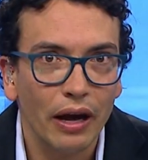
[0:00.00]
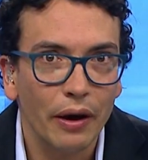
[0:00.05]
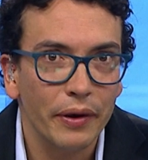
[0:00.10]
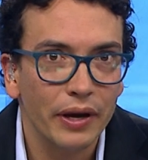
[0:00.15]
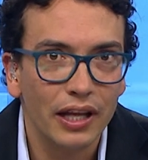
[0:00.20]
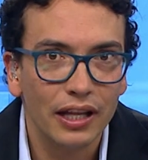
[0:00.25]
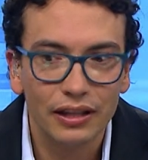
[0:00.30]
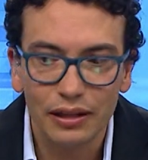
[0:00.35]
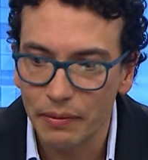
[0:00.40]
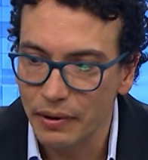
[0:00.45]

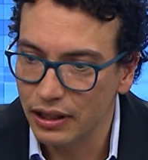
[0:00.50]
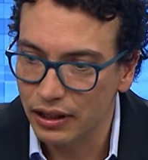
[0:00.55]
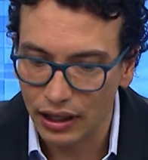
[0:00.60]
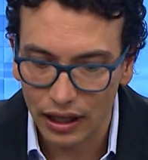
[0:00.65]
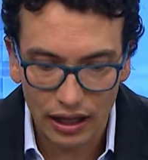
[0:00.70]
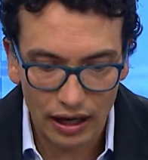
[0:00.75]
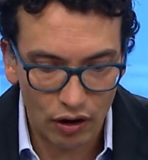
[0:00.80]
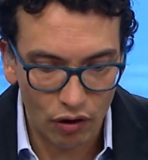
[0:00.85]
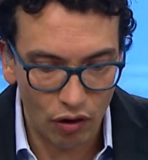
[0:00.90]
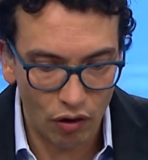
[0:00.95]
evidentemente,
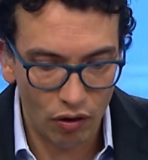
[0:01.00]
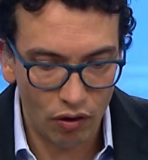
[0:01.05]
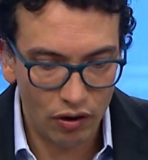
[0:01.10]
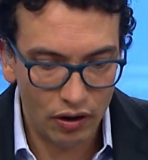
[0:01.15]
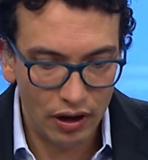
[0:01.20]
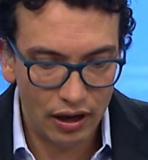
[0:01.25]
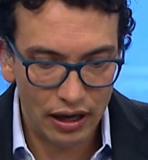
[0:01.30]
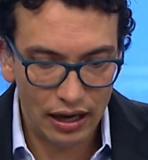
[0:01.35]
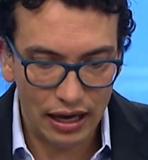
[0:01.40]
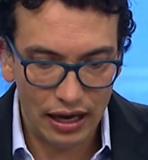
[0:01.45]
dejó.
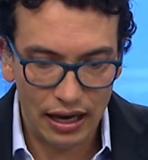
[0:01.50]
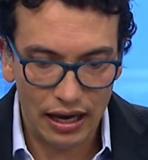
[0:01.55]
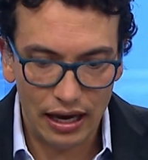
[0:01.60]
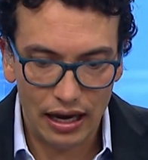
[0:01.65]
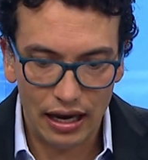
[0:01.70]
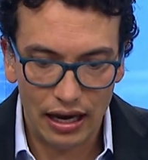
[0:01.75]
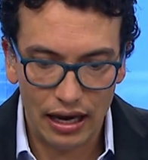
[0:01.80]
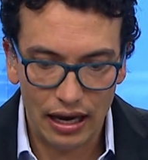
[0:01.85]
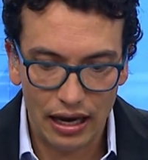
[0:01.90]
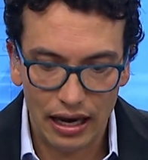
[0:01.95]

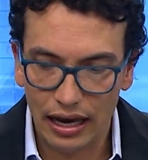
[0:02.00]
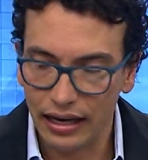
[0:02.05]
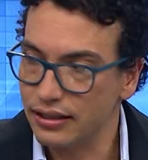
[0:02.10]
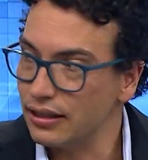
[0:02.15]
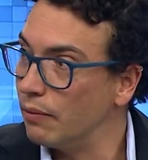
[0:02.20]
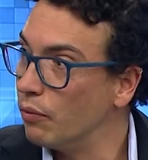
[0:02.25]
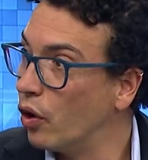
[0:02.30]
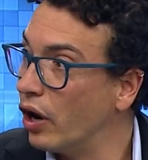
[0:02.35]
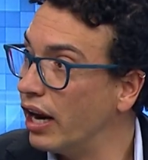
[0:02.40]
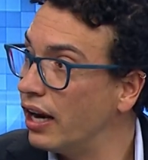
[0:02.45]
Eh,
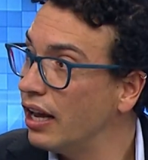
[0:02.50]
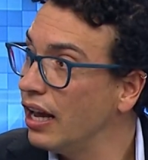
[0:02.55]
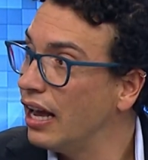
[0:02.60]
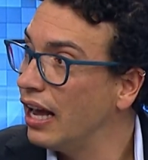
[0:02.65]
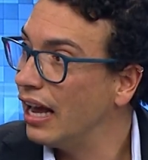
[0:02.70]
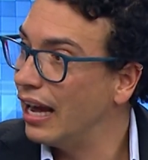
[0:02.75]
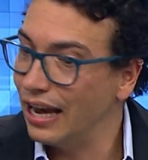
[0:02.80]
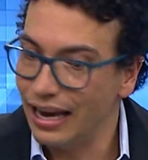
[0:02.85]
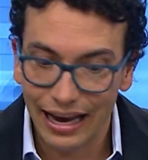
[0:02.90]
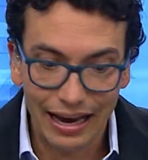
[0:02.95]
esta mujer.
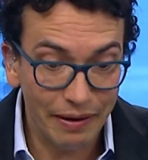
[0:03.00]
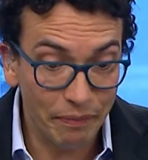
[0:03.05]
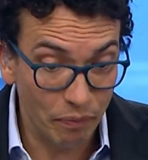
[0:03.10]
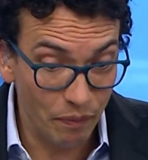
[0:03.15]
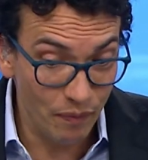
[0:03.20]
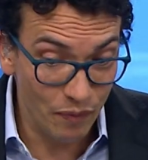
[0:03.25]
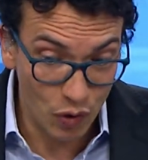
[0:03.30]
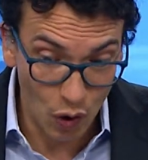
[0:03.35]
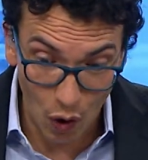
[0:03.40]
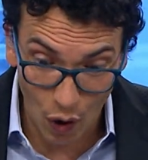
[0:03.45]

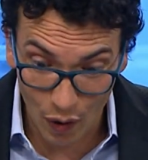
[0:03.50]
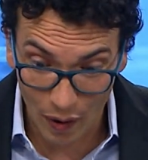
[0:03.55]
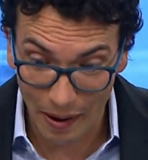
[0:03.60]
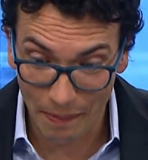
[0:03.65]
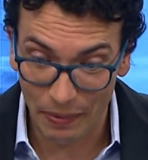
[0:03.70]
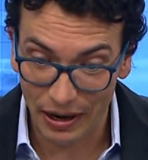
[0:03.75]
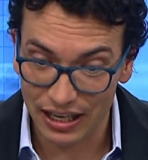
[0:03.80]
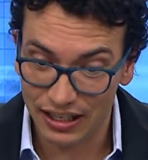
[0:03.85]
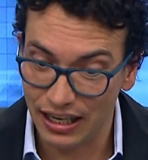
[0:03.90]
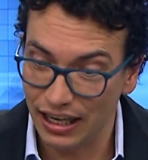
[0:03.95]
no lo he
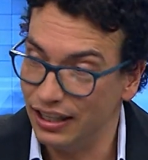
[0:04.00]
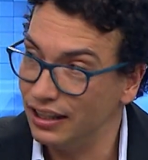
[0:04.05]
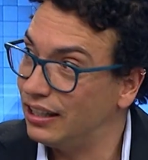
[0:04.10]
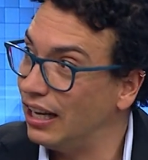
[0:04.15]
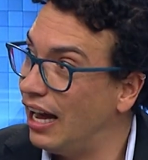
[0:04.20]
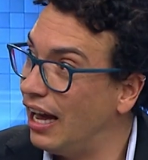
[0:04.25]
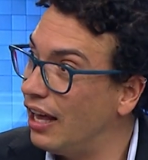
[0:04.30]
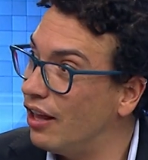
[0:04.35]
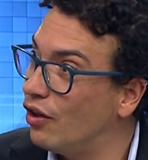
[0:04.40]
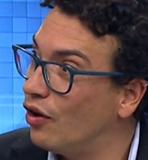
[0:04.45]

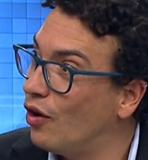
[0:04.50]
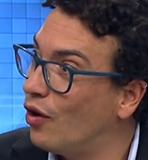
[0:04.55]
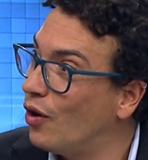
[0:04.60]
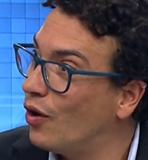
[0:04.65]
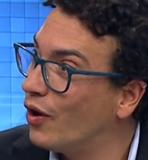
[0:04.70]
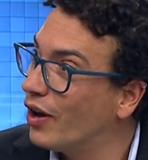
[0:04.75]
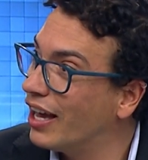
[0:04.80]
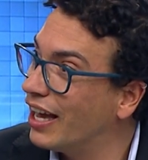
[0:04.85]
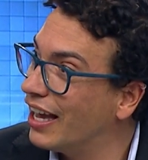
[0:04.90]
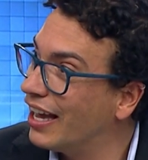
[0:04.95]

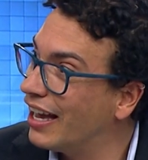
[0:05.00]
presentado.